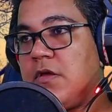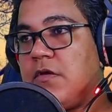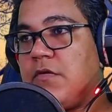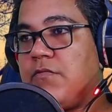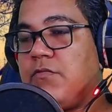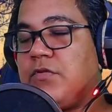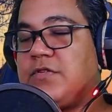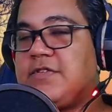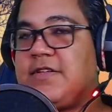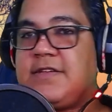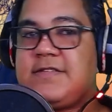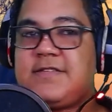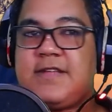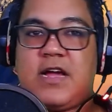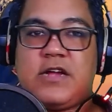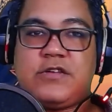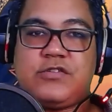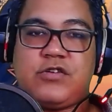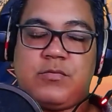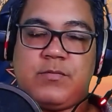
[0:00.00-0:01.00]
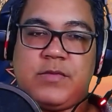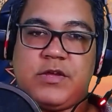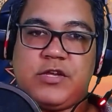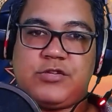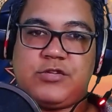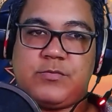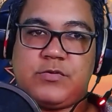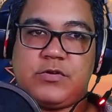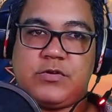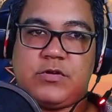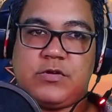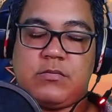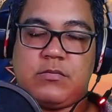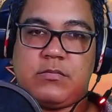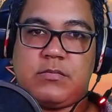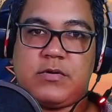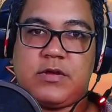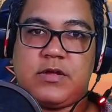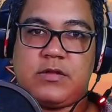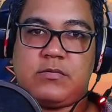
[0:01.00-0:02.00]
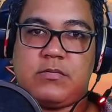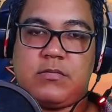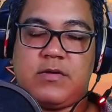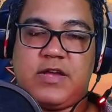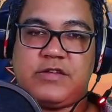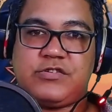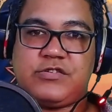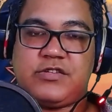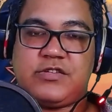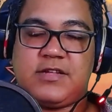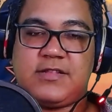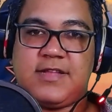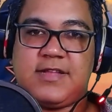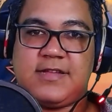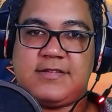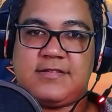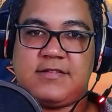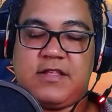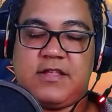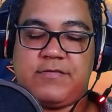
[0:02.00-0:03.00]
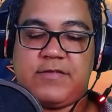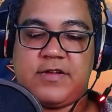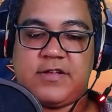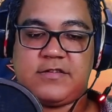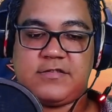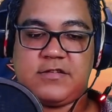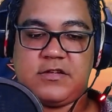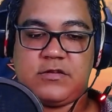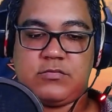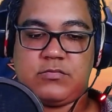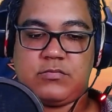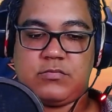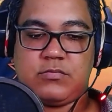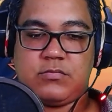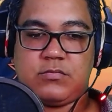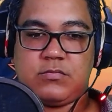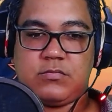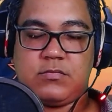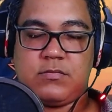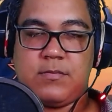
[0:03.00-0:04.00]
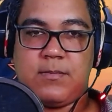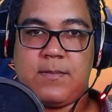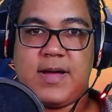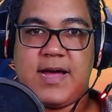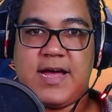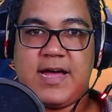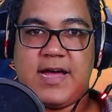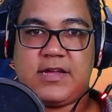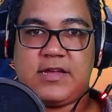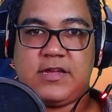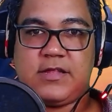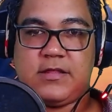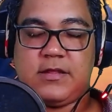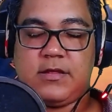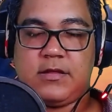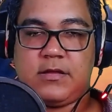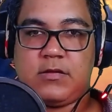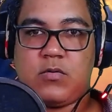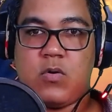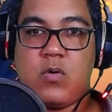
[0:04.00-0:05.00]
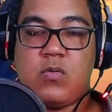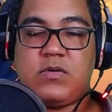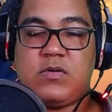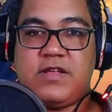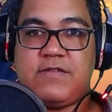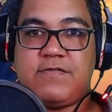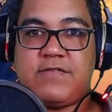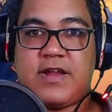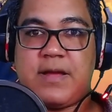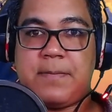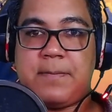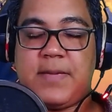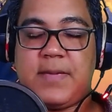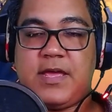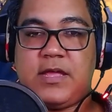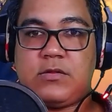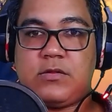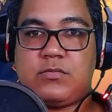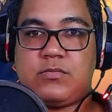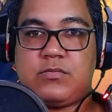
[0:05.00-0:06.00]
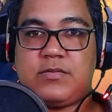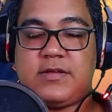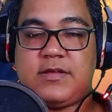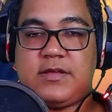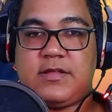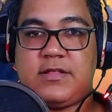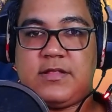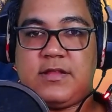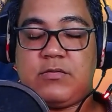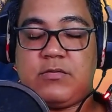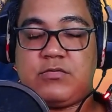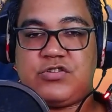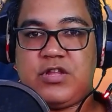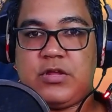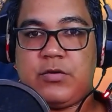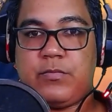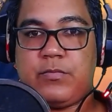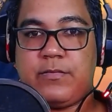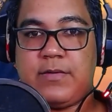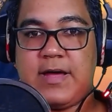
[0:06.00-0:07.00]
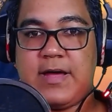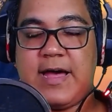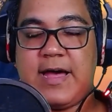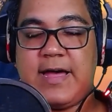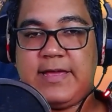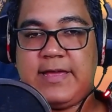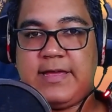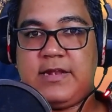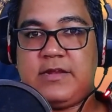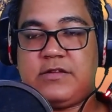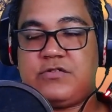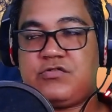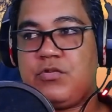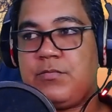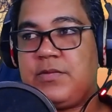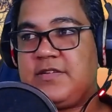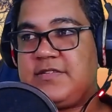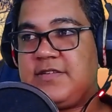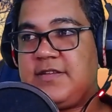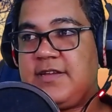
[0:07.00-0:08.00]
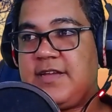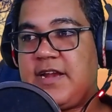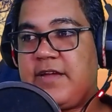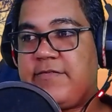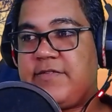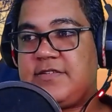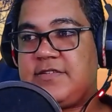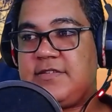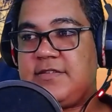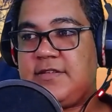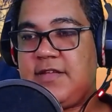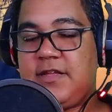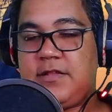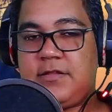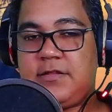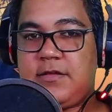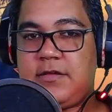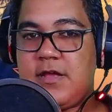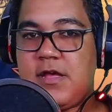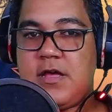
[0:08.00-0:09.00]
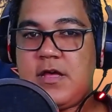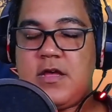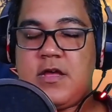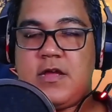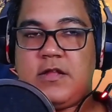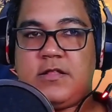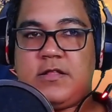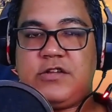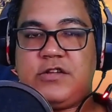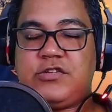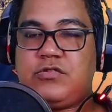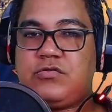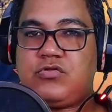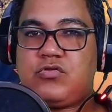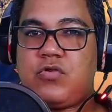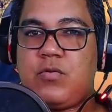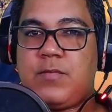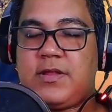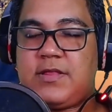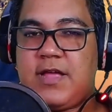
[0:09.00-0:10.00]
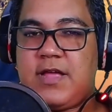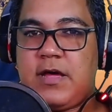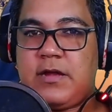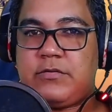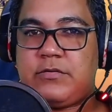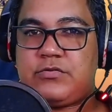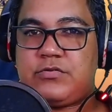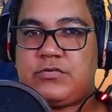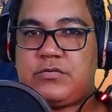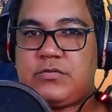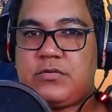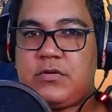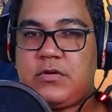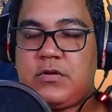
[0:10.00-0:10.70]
Vocês acham mesmo que o cantor Regis Danese está fazendo marketing com o livramento que Deus deu a ele sobre esse grave acidente? Deixe nos comentários.